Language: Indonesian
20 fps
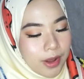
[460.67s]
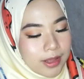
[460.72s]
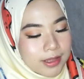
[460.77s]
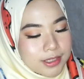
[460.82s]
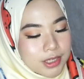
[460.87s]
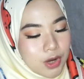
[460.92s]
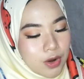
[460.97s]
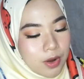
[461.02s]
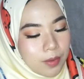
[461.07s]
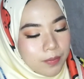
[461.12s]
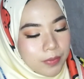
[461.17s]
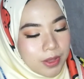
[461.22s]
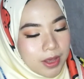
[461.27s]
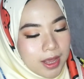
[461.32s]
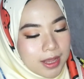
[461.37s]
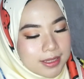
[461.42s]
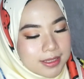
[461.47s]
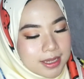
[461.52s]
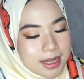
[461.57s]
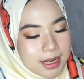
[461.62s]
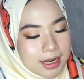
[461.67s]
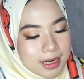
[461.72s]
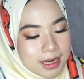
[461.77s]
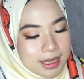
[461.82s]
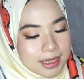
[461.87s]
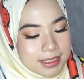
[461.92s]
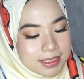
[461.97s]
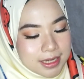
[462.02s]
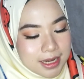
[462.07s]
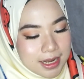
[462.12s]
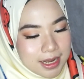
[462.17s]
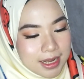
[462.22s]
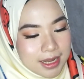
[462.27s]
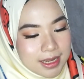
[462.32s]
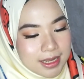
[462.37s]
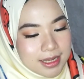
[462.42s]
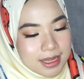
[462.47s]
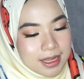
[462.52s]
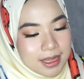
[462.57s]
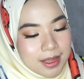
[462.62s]
kayak jawabnya asalan
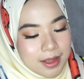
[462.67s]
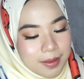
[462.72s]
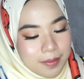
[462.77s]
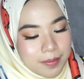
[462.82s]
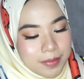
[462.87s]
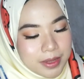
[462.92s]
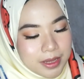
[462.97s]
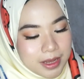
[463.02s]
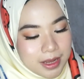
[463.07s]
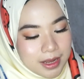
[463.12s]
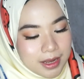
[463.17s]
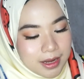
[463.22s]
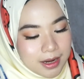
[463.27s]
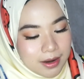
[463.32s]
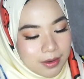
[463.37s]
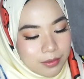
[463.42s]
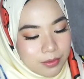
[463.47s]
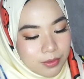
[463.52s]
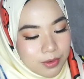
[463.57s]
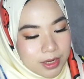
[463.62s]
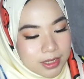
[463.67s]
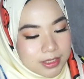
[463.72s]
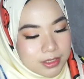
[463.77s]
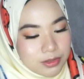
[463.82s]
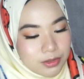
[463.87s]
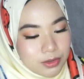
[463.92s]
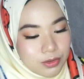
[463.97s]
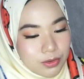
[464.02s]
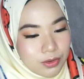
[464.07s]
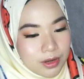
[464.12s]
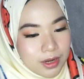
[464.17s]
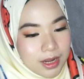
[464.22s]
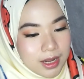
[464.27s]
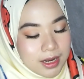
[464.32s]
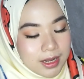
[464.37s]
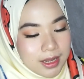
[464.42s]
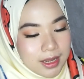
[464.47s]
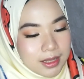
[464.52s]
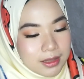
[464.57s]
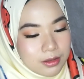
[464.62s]
aja biar untuk masih contoh ke
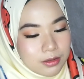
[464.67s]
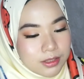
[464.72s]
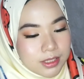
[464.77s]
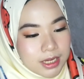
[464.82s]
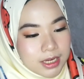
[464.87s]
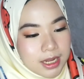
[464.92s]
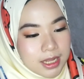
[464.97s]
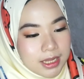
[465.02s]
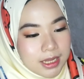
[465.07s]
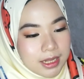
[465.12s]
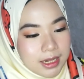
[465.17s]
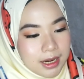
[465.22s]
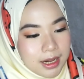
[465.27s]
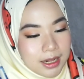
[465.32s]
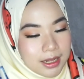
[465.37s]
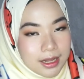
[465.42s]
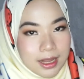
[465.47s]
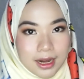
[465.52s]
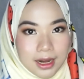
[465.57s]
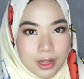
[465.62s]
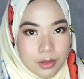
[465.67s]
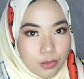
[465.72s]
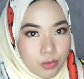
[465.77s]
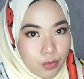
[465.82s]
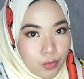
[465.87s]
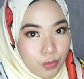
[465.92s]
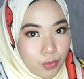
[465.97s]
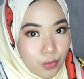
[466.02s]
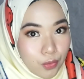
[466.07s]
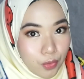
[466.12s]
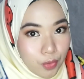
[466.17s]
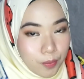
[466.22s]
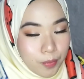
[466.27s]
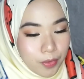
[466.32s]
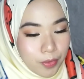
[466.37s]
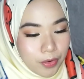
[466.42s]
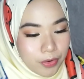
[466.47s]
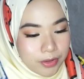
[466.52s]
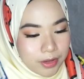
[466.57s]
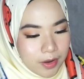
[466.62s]
kalian. Terus ada iklan kalian tunggu.
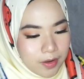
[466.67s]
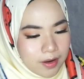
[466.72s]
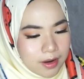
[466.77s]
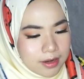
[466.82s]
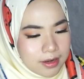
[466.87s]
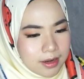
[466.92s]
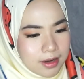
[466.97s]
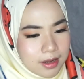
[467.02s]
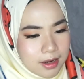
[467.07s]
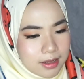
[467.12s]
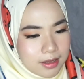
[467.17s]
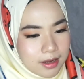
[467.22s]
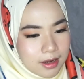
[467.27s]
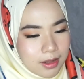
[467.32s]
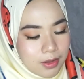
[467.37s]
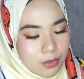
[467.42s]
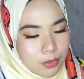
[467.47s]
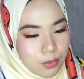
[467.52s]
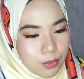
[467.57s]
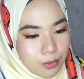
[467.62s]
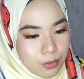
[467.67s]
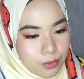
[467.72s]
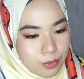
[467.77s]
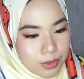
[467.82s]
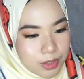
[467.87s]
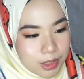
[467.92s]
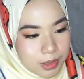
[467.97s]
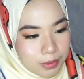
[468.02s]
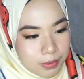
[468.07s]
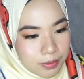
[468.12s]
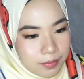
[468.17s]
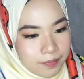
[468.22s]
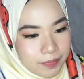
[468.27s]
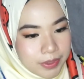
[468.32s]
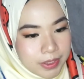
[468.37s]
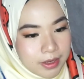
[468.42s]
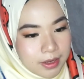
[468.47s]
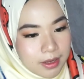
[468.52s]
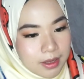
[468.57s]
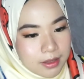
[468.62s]
Pokoknya kalau ada iklan kalian tunggu gitu.
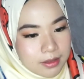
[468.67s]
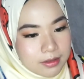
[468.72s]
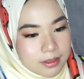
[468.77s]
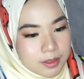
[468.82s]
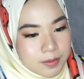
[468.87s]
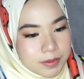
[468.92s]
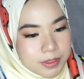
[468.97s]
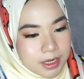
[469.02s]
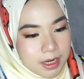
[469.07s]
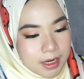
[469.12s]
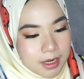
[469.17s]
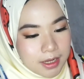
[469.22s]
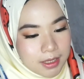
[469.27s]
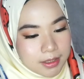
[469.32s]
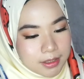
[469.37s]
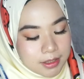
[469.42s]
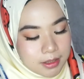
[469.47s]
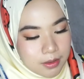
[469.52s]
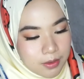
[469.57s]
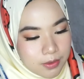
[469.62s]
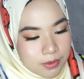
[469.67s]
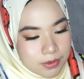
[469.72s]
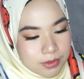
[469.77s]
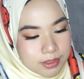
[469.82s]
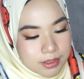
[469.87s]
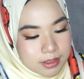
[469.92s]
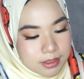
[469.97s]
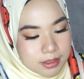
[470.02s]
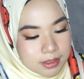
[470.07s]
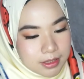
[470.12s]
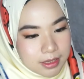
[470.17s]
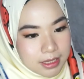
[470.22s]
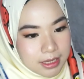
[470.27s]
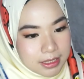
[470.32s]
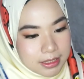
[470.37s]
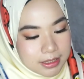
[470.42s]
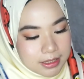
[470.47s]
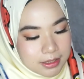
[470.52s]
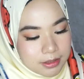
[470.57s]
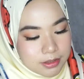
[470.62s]
Terus bisa kalian close
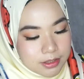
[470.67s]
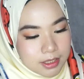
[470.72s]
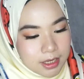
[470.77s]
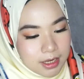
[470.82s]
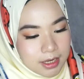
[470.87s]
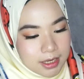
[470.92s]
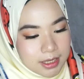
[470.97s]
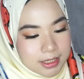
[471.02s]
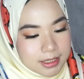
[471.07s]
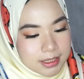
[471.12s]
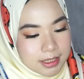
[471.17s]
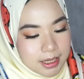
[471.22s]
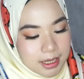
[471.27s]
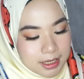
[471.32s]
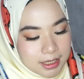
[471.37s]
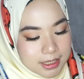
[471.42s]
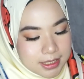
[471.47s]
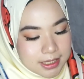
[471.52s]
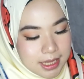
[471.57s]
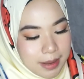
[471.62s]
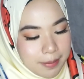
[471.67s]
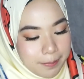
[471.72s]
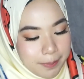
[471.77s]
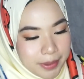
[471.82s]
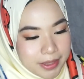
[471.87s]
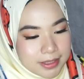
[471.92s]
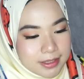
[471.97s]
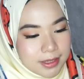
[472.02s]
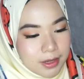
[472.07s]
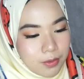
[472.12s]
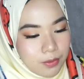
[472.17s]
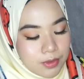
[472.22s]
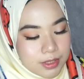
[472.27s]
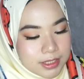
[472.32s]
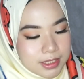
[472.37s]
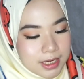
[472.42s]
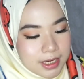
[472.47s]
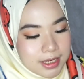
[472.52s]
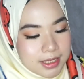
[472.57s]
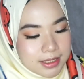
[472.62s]
lagi. Terus kalian isi lagi sampai si
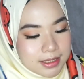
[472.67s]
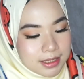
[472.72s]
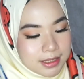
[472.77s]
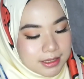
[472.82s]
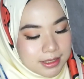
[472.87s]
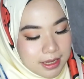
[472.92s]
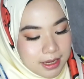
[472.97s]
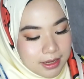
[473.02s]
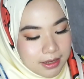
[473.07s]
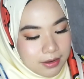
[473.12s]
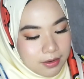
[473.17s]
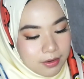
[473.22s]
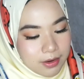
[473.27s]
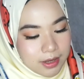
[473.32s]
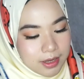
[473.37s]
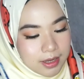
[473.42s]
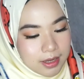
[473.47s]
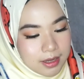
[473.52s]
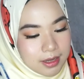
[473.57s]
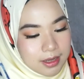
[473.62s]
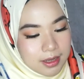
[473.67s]
quiznya ini selesai. Oke? Okay?